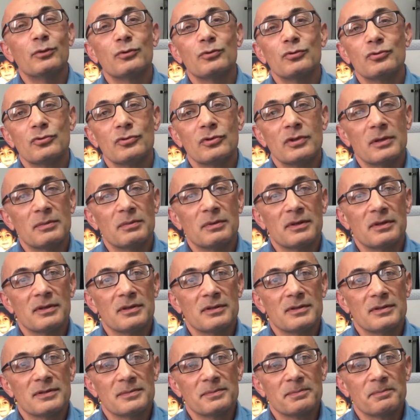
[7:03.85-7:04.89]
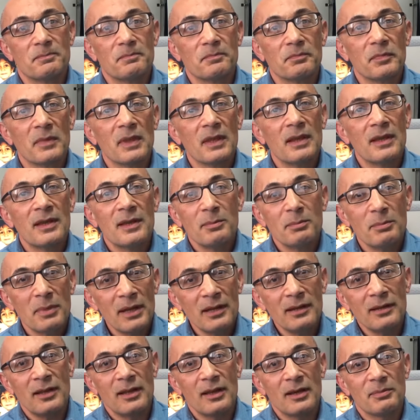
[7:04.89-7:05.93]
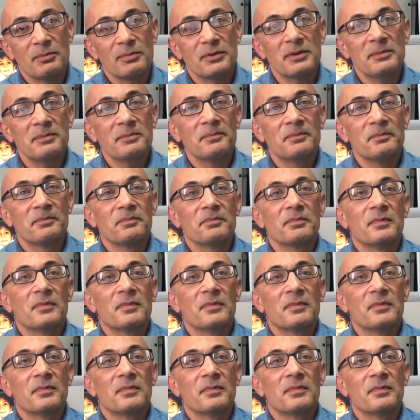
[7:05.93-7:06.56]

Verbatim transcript: dönüştürebiliriz. Ben ne yaptım?